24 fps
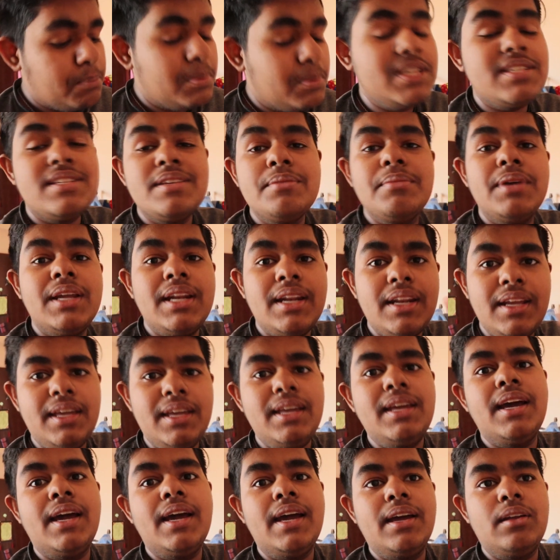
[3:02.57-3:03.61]
पीसी में
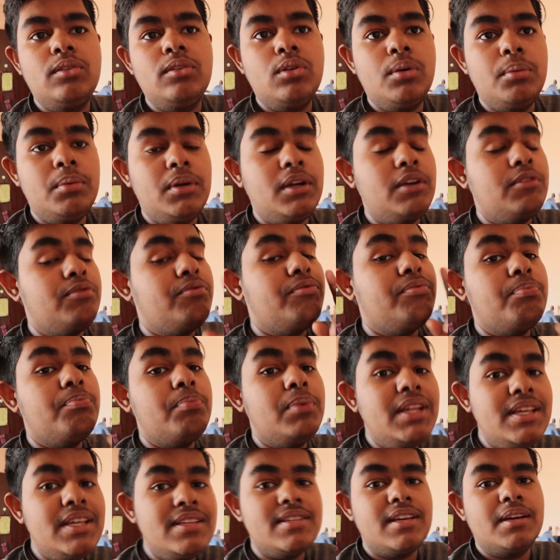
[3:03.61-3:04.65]
नहीं आया तो अपडेट
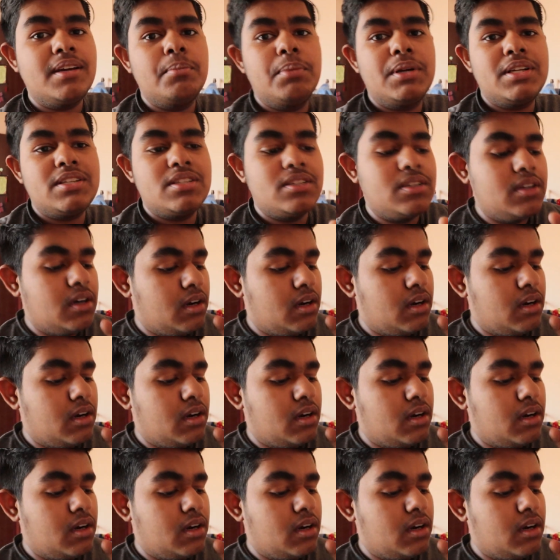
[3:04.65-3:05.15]
प्लीज़ एक बार